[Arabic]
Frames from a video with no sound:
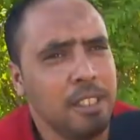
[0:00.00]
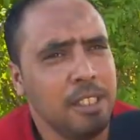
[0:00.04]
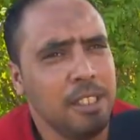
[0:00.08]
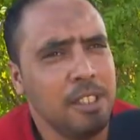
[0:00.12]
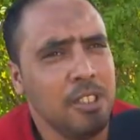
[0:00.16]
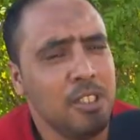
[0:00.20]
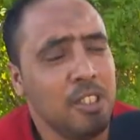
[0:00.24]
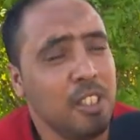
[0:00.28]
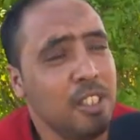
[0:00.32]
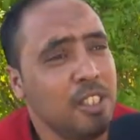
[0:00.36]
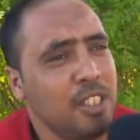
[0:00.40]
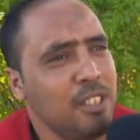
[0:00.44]

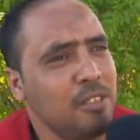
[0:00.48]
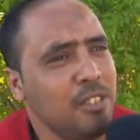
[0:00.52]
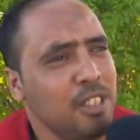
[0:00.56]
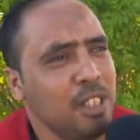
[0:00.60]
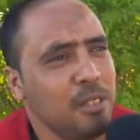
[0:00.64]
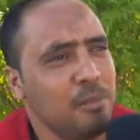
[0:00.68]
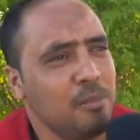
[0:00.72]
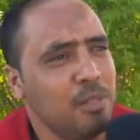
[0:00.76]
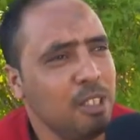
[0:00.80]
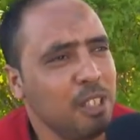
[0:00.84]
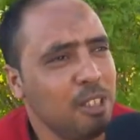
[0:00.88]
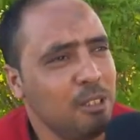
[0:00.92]
الشده
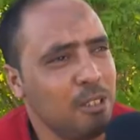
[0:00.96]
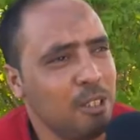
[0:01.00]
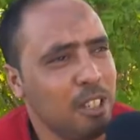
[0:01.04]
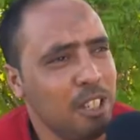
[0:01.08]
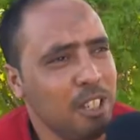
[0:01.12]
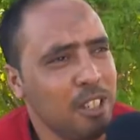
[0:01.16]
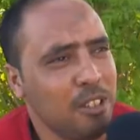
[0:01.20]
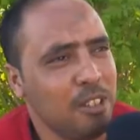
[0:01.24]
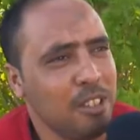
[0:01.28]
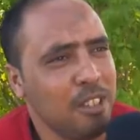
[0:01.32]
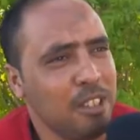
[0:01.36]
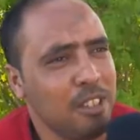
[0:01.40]
في ربي
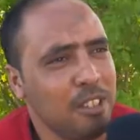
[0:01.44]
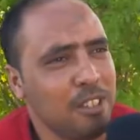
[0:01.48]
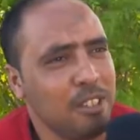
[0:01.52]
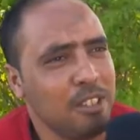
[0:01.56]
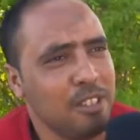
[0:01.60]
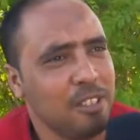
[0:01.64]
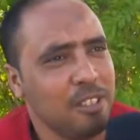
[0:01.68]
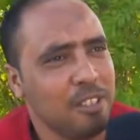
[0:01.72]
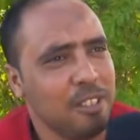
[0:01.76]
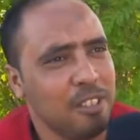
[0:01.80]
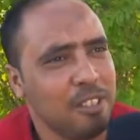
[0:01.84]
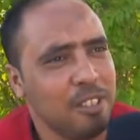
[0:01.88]
اول حاجه
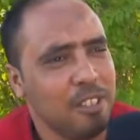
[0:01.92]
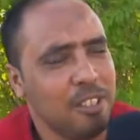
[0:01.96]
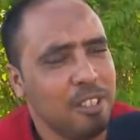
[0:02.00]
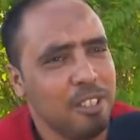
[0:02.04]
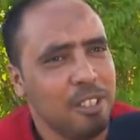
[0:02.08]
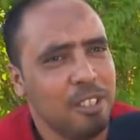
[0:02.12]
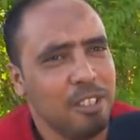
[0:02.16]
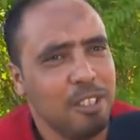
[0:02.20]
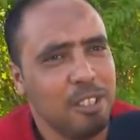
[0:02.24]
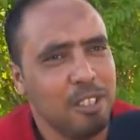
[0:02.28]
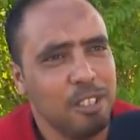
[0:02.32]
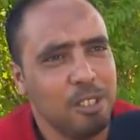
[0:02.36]

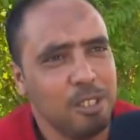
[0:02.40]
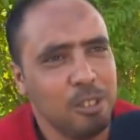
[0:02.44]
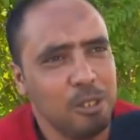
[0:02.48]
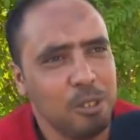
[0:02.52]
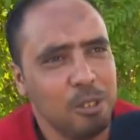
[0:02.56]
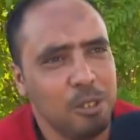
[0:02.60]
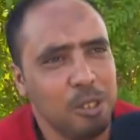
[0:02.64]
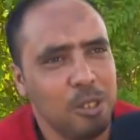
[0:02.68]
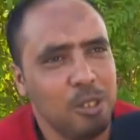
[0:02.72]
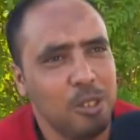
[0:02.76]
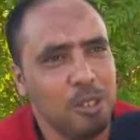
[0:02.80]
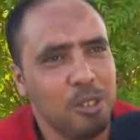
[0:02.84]

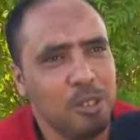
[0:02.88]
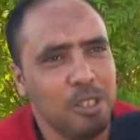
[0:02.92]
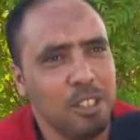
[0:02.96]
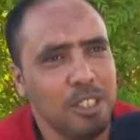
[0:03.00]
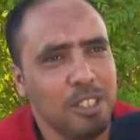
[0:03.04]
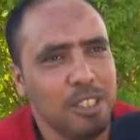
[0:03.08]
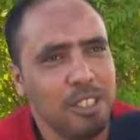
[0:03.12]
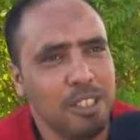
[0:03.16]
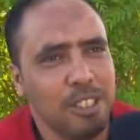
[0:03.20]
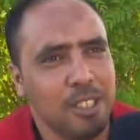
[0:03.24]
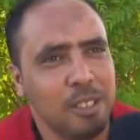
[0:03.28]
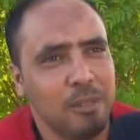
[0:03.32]

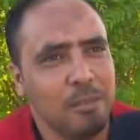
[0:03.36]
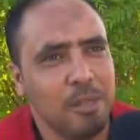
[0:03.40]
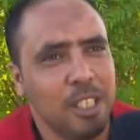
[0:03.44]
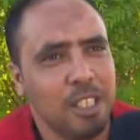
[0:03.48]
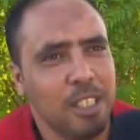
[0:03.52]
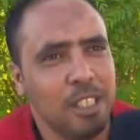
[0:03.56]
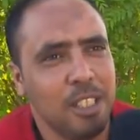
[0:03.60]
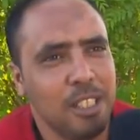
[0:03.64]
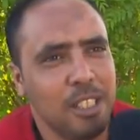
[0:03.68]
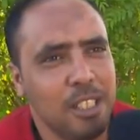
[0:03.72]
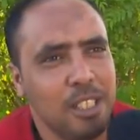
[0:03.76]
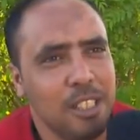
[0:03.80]
ويكون
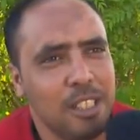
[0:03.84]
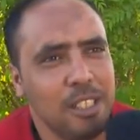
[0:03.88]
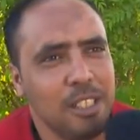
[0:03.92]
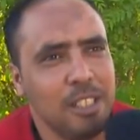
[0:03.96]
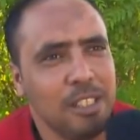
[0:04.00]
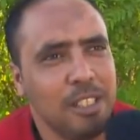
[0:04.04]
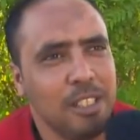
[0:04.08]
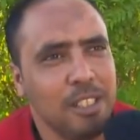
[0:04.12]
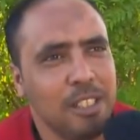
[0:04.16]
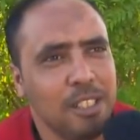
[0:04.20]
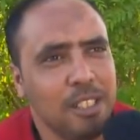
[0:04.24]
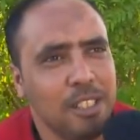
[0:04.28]

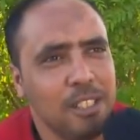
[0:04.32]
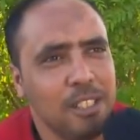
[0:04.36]
معناها